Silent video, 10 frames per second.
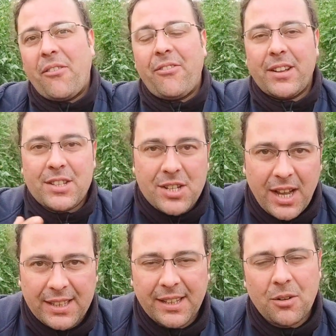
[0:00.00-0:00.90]

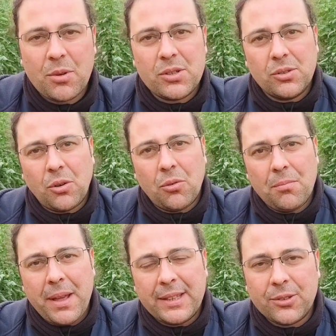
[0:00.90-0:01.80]
affacciati a questo
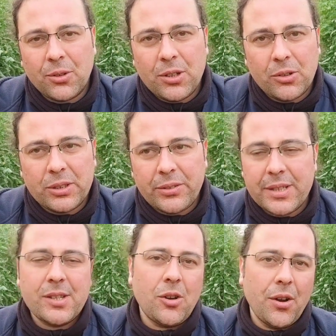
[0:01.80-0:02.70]
metodo di
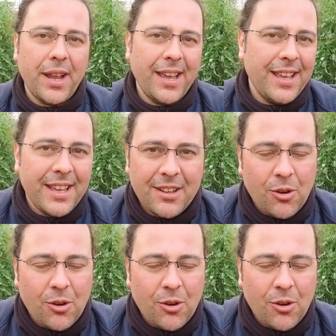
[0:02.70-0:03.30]
coltivazione